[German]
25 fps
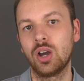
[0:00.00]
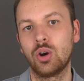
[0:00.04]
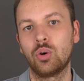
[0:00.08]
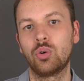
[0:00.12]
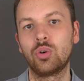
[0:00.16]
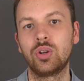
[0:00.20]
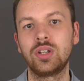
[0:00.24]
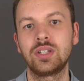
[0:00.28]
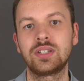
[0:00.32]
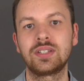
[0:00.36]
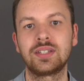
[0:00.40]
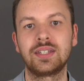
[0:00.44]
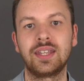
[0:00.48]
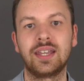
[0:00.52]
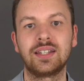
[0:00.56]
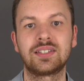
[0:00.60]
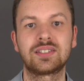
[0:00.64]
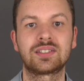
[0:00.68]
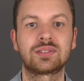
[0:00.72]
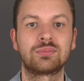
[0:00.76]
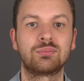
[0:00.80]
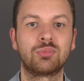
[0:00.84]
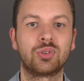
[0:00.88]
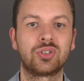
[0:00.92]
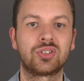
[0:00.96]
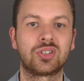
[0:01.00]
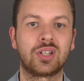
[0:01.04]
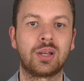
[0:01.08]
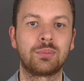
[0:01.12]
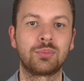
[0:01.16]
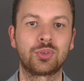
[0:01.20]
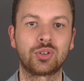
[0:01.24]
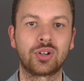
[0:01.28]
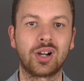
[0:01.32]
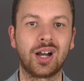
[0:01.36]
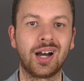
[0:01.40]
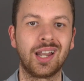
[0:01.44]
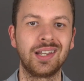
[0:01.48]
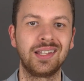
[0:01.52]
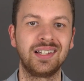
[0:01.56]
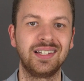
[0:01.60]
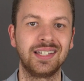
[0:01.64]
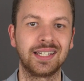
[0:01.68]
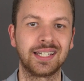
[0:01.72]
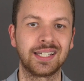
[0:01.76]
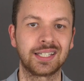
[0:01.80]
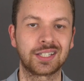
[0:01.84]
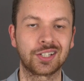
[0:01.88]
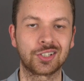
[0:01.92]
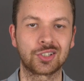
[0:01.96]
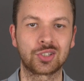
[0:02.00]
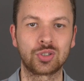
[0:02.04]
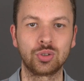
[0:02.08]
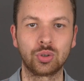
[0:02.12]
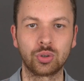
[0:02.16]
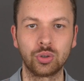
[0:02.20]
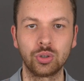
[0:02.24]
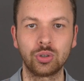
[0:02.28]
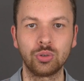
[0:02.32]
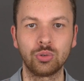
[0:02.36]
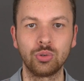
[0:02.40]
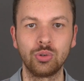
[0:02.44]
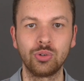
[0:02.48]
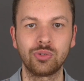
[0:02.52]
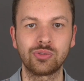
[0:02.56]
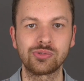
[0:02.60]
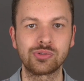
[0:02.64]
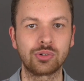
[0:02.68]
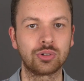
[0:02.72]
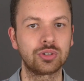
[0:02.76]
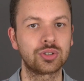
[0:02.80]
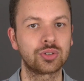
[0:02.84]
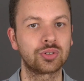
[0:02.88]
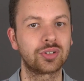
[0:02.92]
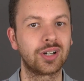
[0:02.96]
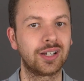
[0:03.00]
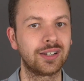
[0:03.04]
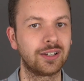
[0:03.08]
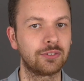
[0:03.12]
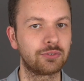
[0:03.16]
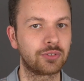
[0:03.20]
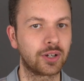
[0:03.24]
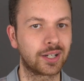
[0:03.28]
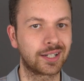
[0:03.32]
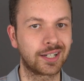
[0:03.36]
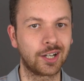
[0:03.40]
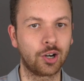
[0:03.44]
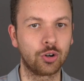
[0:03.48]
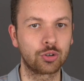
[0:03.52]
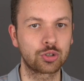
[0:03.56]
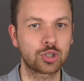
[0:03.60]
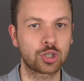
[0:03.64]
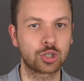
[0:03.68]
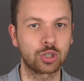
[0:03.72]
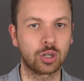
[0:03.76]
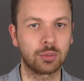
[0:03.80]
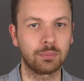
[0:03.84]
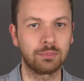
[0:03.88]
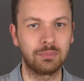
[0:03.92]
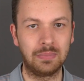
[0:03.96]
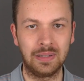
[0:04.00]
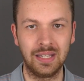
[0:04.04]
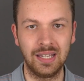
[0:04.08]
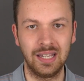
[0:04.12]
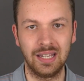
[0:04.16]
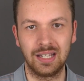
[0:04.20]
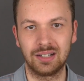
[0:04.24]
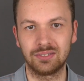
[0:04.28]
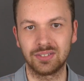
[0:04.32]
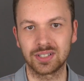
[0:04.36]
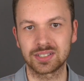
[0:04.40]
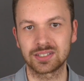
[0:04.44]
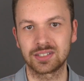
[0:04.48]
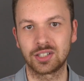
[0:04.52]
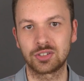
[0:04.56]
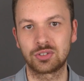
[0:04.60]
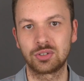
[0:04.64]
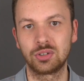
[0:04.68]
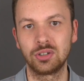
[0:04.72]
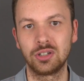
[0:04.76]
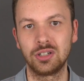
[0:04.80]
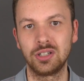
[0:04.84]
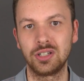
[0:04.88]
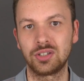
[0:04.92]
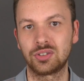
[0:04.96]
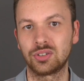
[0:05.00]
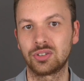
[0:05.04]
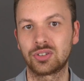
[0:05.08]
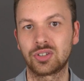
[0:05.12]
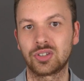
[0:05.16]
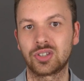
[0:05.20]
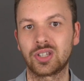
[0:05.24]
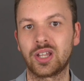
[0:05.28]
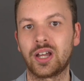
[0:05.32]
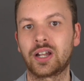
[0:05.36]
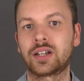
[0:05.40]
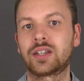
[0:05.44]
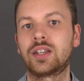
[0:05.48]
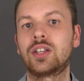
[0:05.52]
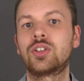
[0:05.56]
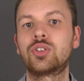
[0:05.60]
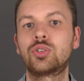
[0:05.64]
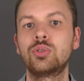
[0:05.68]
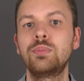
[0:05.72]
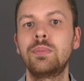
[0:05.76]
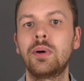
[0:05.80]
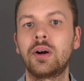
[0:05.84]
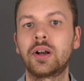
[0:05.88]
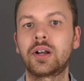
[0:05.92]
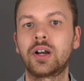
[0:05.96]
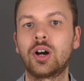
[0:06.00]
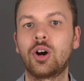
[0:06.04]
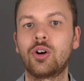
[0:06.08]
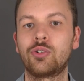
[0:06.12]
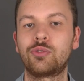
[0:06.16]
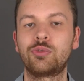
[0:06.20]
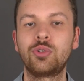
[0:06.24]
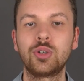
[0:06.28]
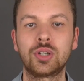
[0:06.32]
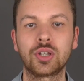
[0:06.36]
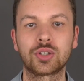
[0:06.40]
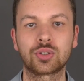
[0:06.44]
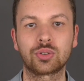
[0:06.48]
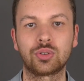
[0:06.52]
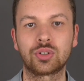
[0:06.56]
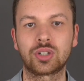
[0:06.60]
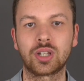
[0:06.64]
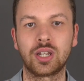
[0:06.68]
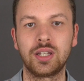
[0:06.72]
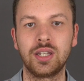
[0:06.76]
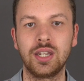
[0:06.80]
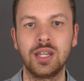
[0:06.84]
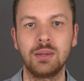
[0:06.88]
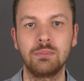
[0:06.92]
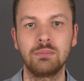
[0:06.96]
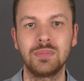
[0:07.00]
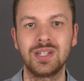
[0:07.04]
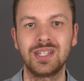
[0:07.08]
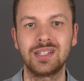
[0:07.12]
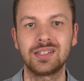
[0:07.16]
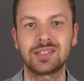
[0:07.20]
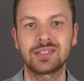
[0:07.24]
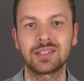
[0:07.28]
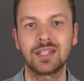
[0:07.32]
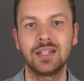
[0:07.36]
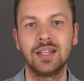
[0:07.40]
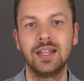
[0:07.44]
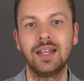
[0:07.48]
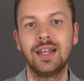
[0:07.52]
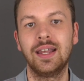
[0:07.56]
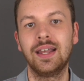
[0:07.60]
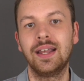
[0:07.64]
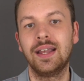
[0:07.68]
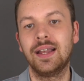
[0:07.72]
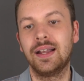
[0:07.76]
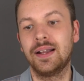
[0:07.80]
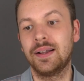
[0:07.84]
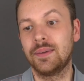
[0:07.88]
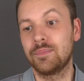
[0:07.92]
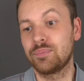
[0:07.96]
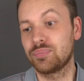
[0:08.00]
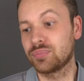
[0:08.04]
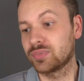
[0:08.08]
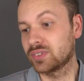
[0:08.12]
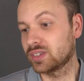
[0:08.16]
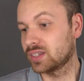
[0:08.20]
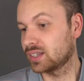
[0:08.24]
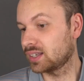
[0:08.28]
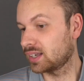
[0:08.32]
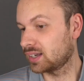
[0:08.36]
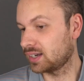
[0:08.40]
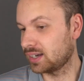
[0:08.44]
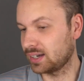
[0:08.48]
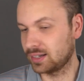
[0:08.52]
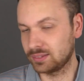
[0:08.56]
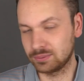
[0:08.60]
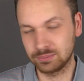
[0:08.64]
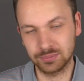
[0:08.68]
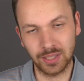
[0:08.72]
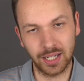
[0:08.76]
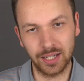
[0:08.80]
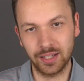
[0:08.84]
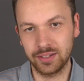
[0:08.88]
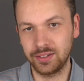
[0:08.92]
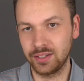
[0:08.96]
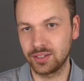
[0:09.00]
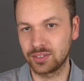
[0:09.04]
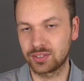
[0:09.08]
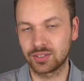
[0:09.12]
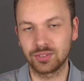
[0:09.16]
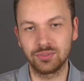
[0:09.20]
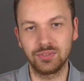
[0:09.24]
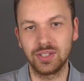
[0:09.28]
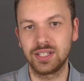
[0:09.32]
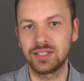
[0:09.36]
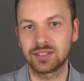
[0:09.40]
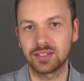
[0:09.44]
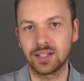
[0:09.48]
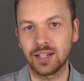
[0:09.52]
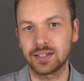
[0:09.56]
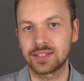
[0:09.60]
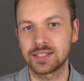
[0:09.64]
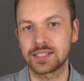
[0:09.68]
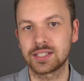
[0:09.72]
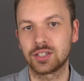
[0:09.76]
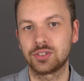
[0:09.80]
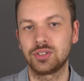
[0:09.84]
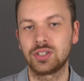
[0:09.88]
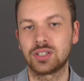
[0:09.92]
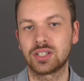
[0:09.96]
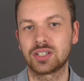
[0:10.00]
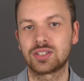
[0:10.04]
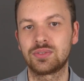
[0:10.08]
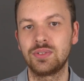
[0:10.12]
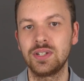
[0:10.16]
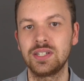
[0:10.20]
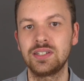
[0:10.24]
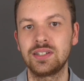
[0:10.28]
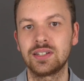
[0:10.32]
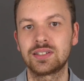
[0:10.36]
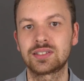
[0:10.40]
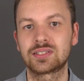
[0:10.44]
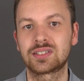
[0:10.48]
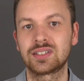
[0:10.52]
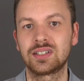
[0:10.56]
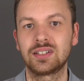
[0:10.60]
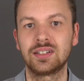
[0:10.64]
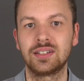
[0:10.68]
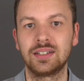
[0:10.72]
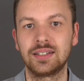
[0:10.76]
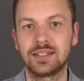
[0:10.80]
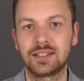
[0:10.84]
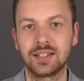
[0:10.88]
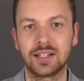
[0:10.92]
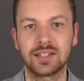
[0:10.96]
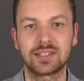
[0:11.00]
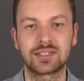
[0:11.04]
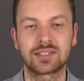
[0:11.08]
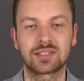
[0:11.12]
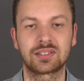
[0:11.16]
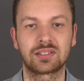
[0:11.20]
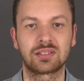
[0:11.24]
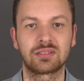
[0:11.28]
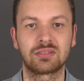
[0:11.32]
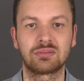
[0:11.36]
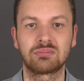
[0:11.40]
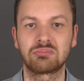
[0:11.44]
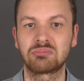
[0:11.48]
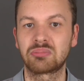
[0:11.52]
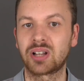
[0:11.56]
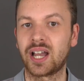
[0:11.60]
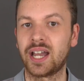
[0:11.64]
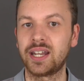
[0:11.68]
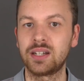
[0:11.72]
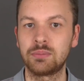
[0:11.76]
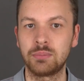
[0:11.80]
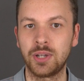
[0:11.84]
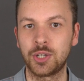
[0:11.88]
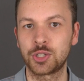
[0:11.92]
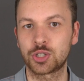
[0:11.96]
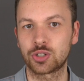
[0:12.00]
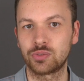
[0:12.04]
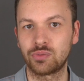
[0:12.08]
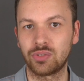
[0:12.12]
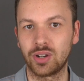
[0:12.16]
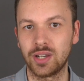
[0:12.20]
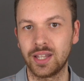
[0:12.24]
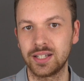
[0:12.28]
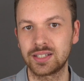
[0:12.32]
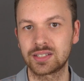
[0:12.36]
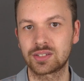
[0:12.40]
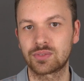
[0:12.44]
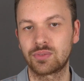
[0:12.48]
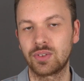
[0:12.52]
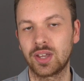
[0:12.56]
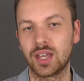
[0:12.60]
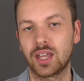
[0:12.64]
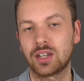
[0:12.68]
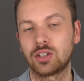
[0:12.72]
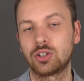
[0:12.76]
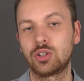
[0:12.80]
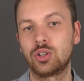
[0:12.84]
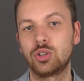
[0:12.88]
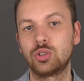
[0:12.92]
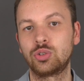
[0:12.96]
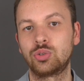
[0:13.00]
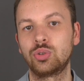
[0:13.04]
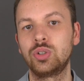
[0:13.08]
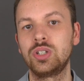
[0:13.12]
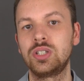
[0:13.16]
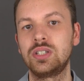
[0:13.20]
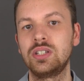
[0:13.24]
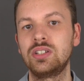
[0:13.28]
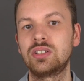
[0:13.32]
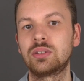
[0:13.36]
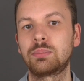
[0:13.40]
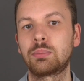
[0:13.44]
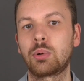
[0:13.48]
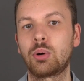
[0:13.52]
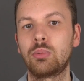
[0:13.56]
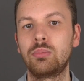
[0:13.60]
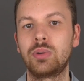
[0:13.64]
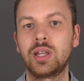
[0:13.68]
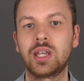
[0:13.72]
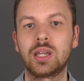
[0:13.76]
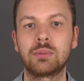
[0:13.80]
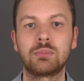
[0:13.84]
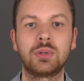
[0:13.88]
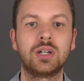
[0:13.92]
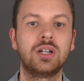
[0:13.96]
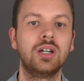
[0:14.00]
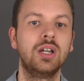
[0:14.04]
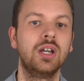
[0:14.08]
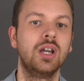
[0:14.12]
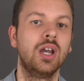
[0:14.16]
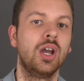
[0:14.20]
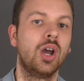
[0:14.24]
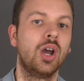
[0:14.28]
Und jetzt muss Samsung alle Geräte zurückrufen und sogar den Verkauf stoppen, was natürlich sozusagen der Supergau für das Unternehmen ist. Allerdings, wie gesagt, ist natürlich das Wichtigste, dass keine Menschen verletzt werden durch diese Probleme